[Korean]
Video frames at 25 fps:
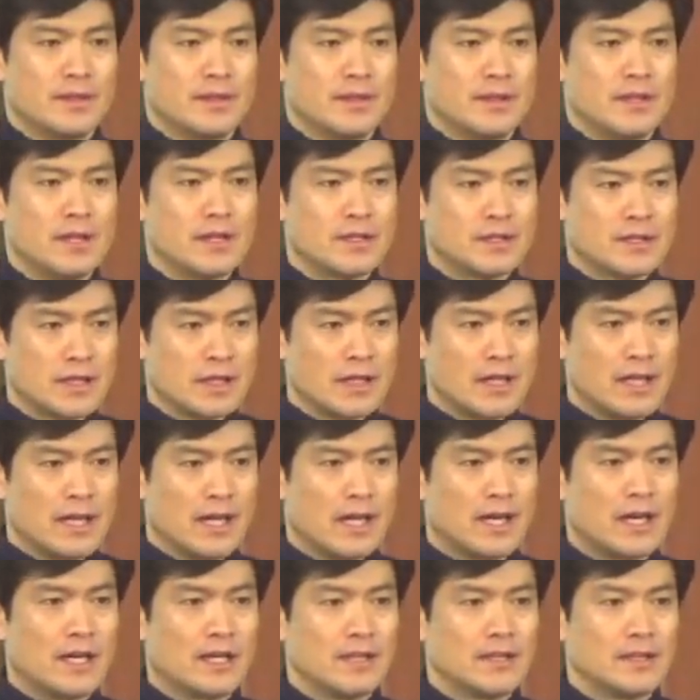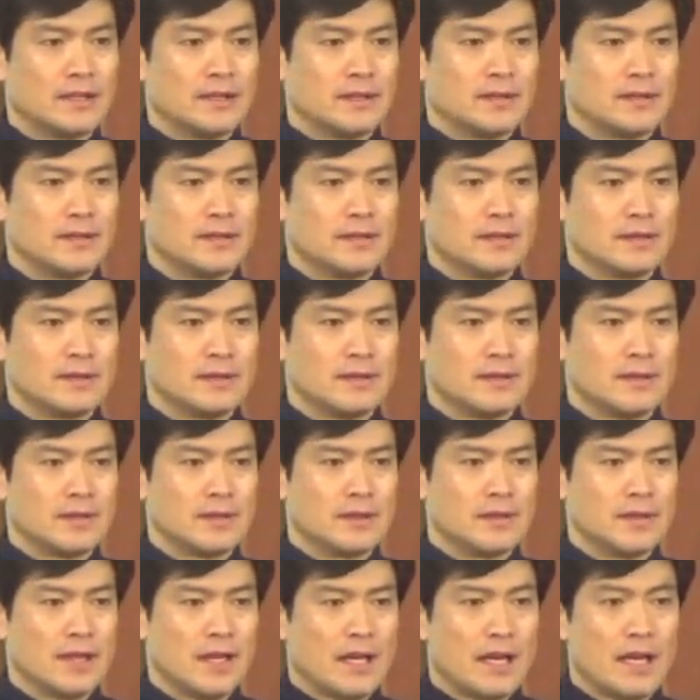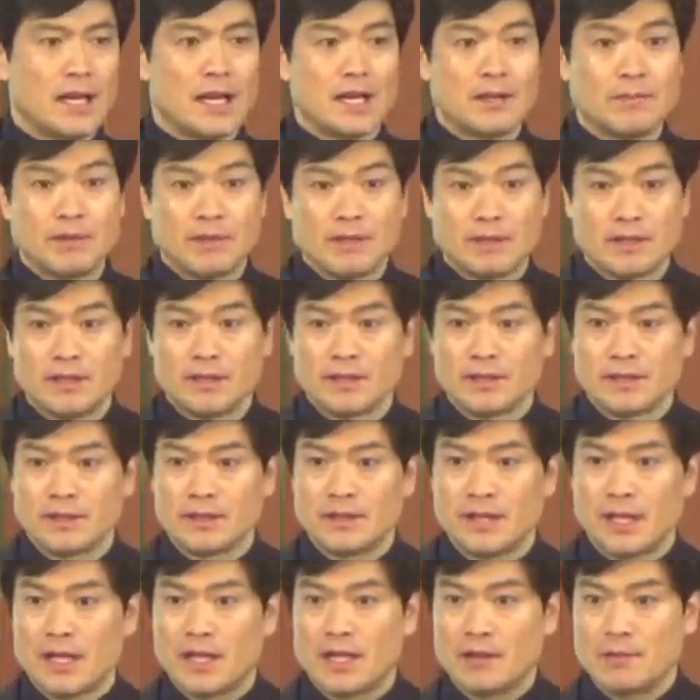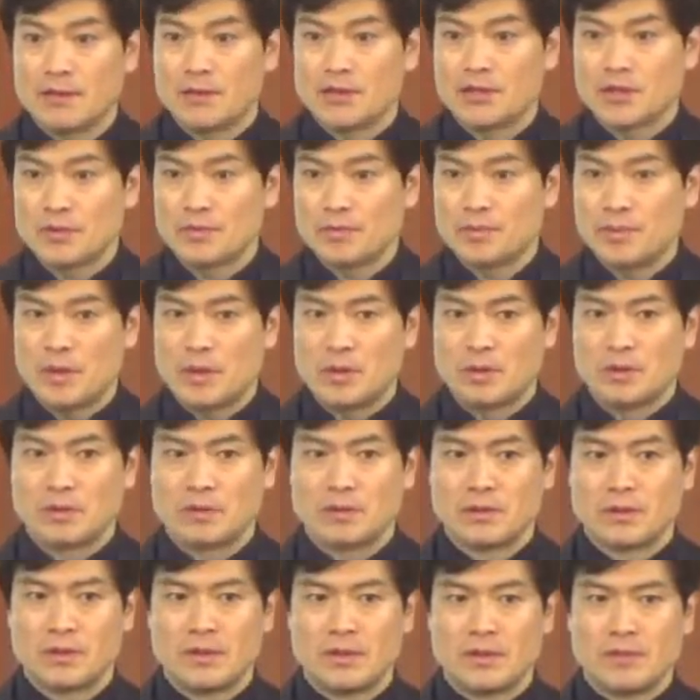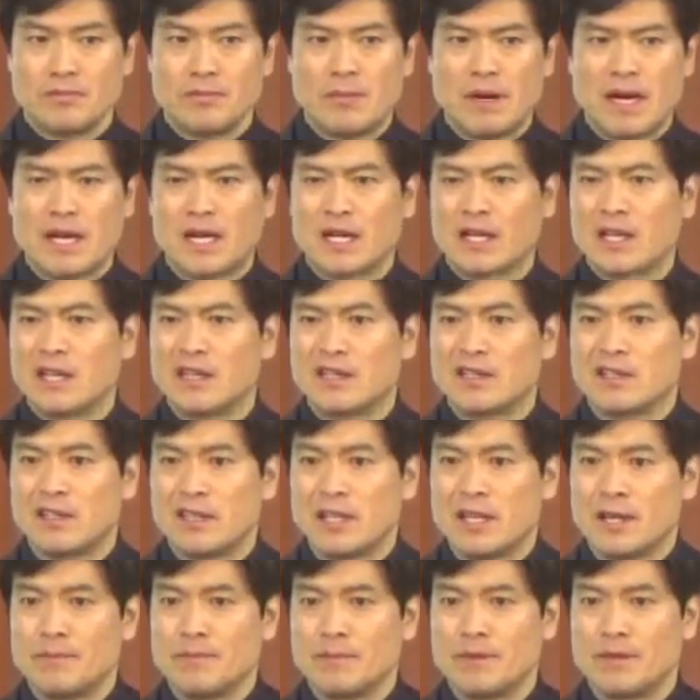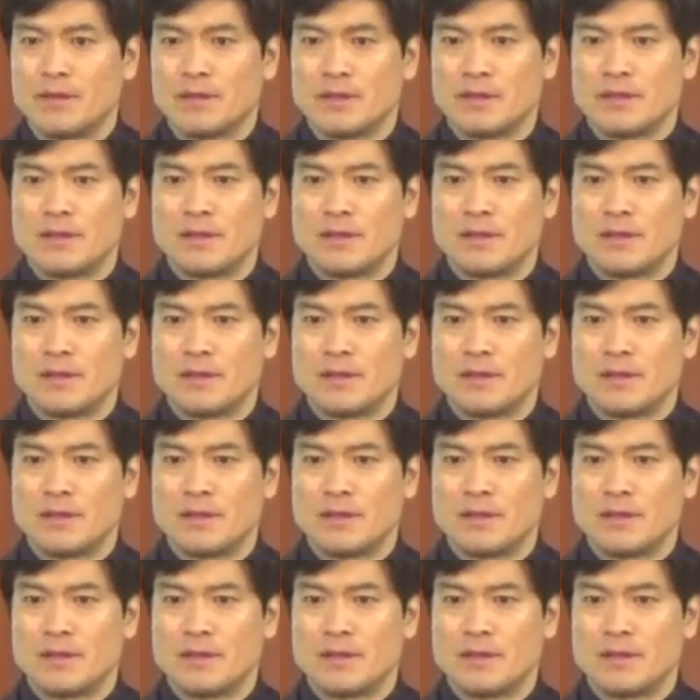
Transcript: 형제를 향한 하나님의 뜻, 하나님의 축복, 말하기를 꺼려 합니다.